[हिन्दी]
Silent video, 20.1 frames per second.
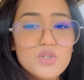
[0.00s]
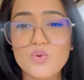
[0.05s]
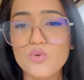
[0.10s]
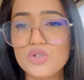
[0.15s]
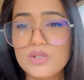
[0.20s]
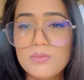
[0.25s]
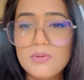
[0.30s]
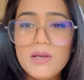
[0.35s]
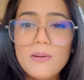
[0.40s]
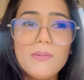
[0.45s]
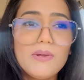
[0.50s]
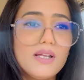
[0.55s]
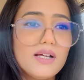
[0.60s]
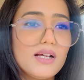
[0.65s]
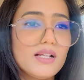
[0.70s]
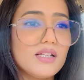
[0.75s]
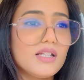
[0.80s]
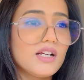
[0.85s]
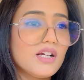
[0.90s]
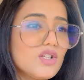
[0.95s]
जूस भी है पहले
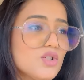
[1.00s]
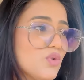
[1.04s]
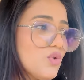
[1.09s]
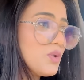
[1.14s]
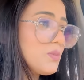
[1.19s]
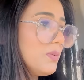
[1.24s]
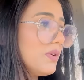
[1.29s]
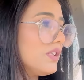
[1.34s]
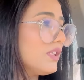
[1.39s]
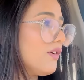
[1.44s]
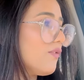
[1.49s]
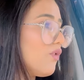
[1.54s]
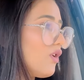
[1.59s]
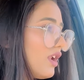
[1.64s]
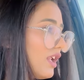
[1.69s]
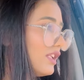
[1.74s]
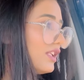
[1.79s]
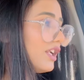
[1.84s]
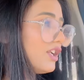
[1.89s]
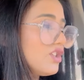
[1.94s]
गन्ने का जूस पीते हैं फॉर
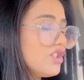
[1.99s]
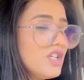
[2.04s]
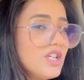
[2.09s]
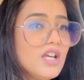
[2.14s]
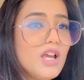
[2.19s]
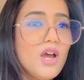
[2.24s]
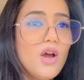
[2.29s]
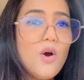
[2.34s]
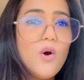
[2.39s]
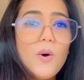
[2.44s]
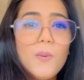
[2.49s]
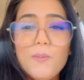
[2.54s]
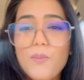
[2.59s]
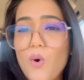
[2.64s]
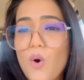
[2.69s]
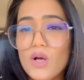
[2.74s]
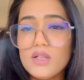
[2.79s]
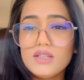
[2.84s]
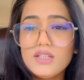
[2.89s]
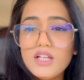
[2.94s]
एनर्जी और
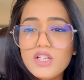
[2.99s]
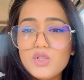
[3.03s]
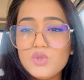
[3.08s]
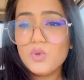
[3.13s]
बहुत तेज